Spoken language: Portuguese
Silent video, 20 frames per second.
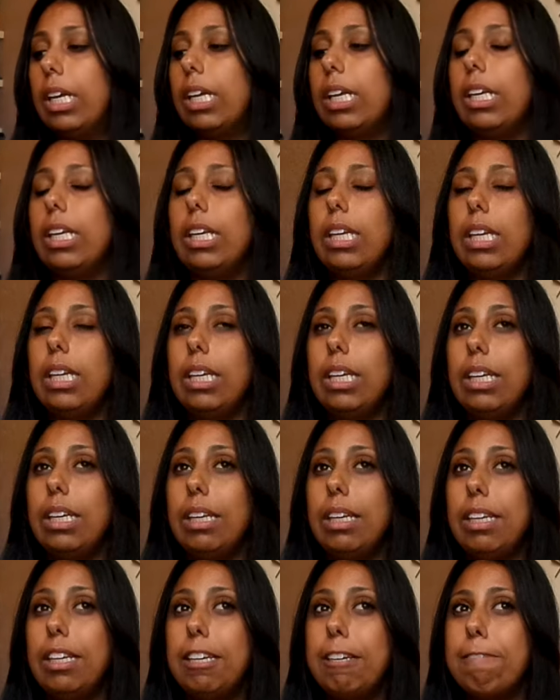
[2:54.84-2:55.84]

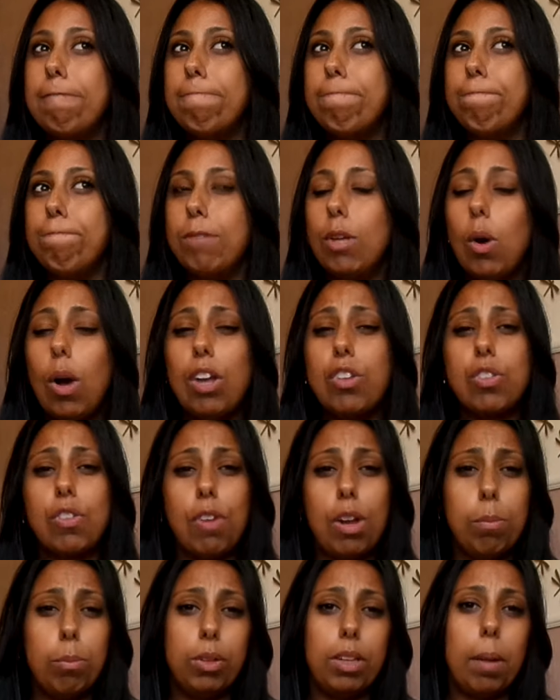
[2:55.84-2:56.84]
E eu acho que
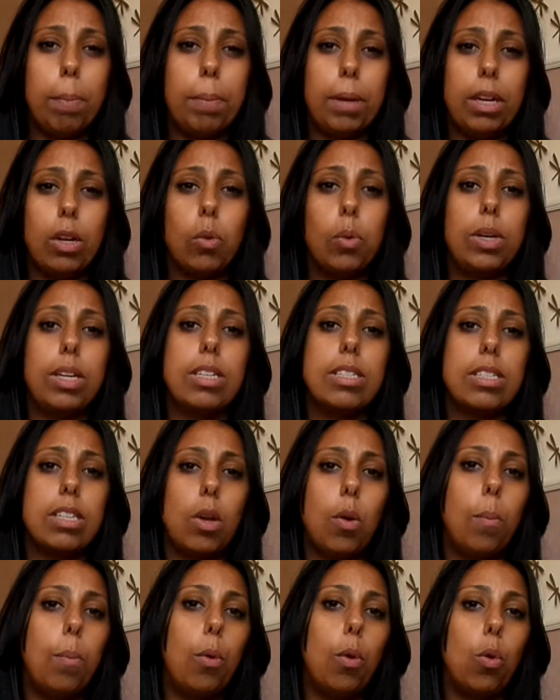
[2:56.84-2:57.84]
vale muito a pena conhecer
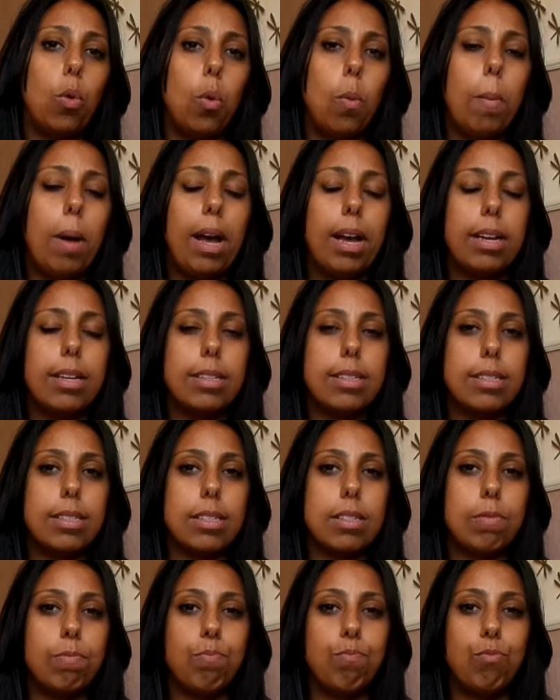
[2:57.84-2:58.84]
um pouco
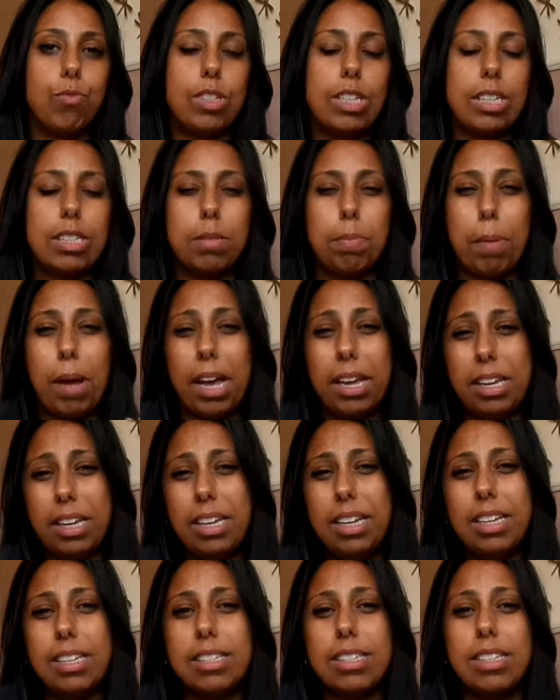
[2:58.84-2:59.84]
mais desse país,